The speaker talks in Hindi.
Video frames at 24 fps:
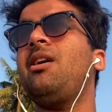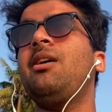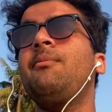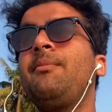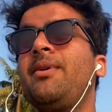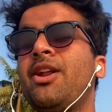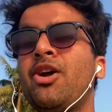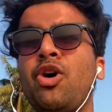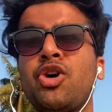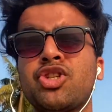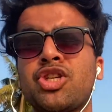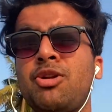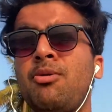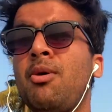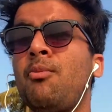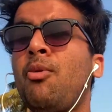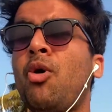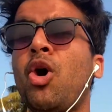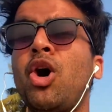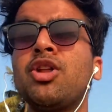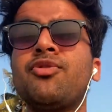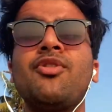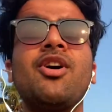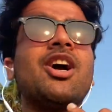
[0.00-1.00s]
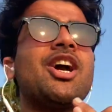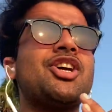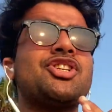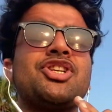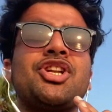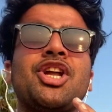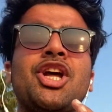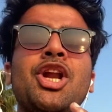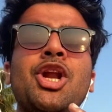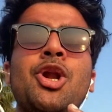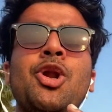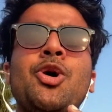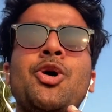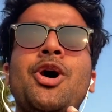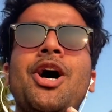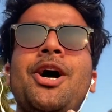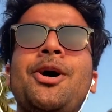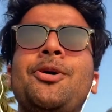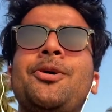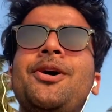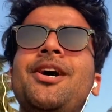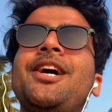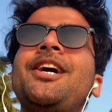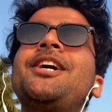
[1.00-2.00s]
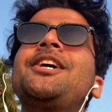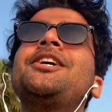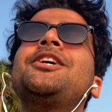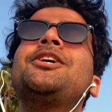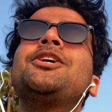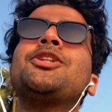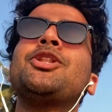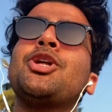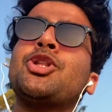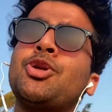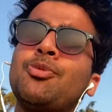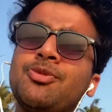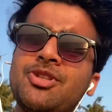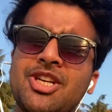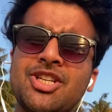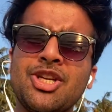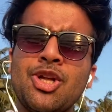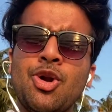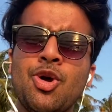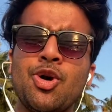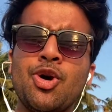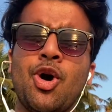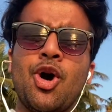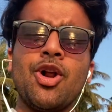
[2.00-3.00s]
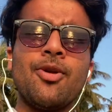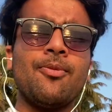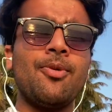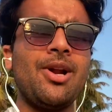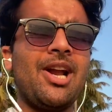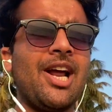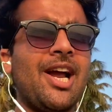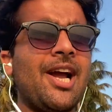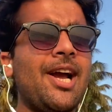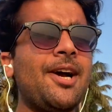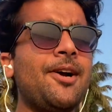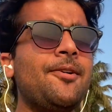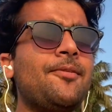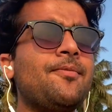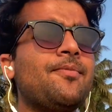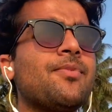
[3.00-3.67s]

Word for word: मेरे हॉस्टल में बहुत वोकेशन के लोग आए हुए हैं तो तुम जैसे लोग और बोलेंगे